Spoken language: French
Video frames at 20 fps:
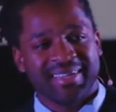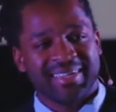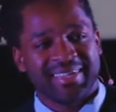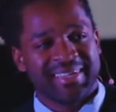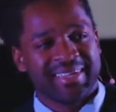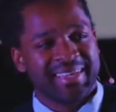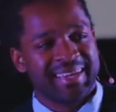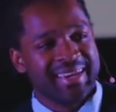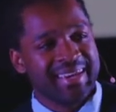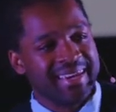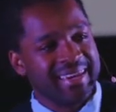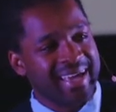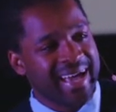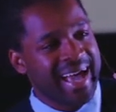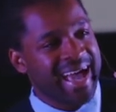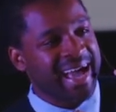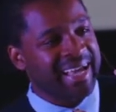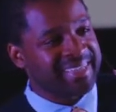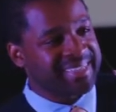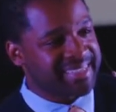il
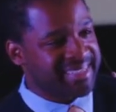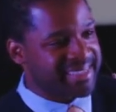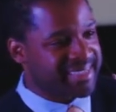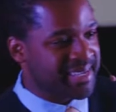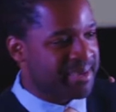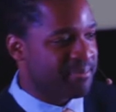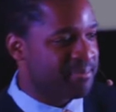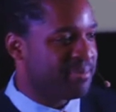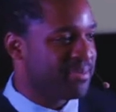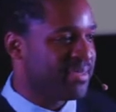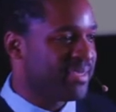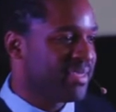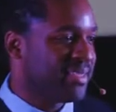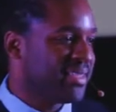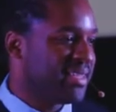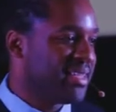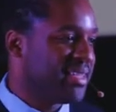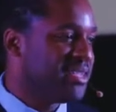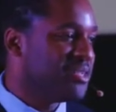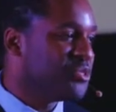accepte
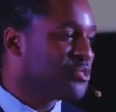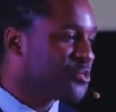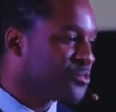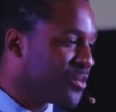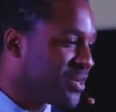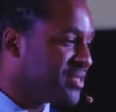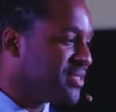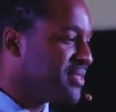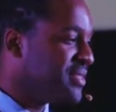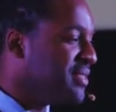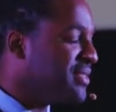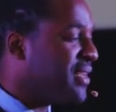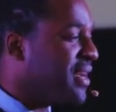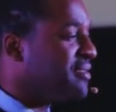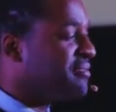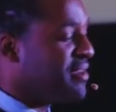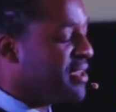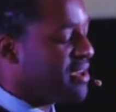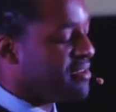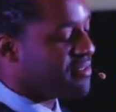et il choisit de
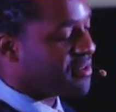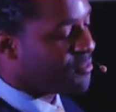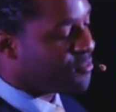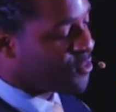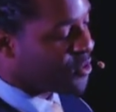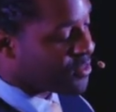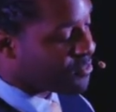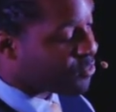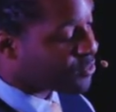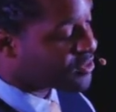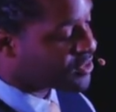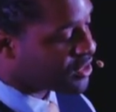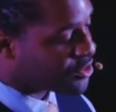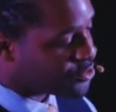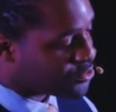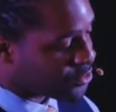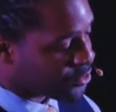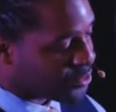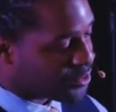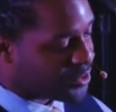travailler avec moi et pour ça, je
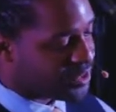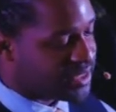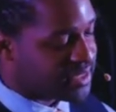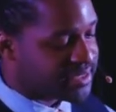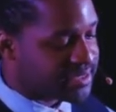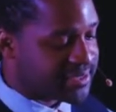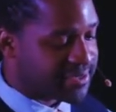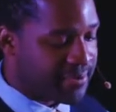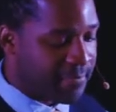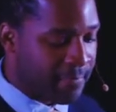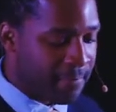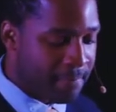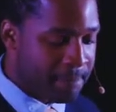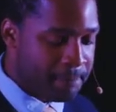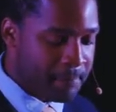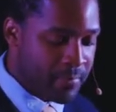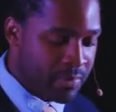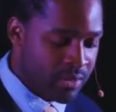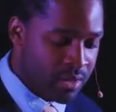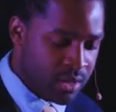suis reconnaissant.
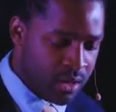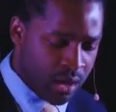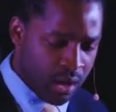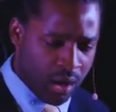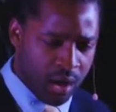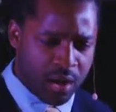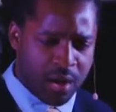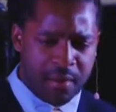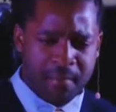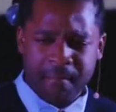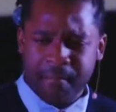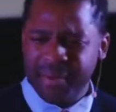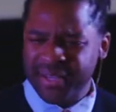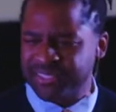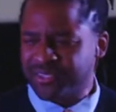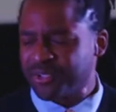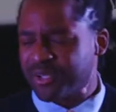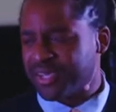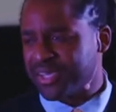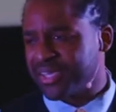Euh,
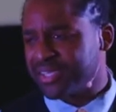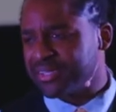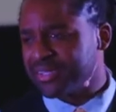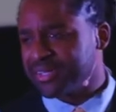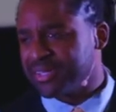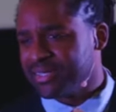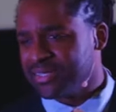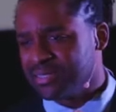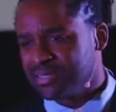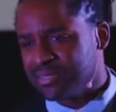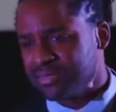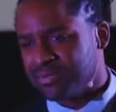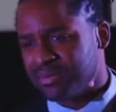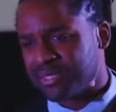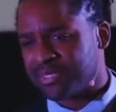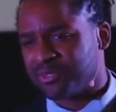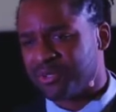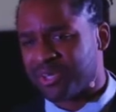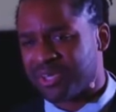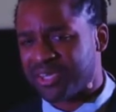pasteur Guétan,
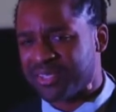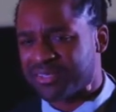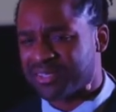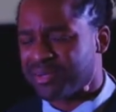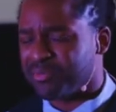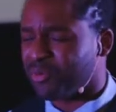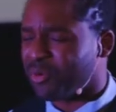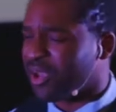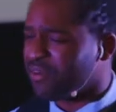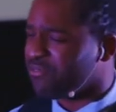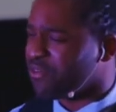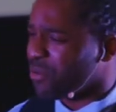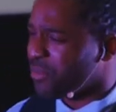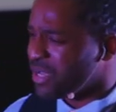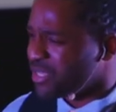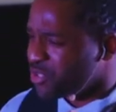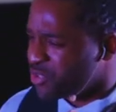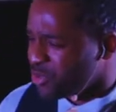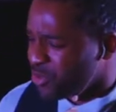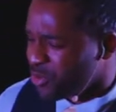Pasteur Guétan pour la
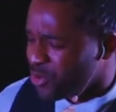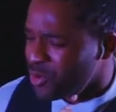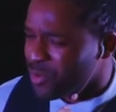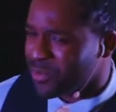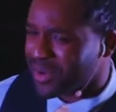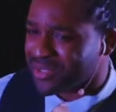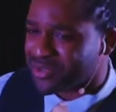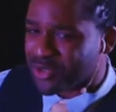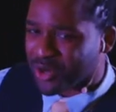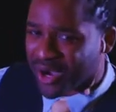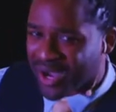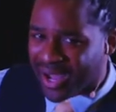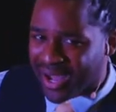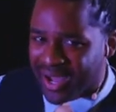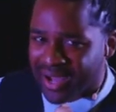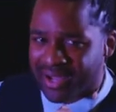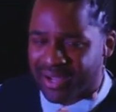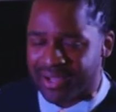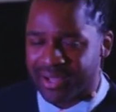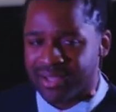formation, le mentorat,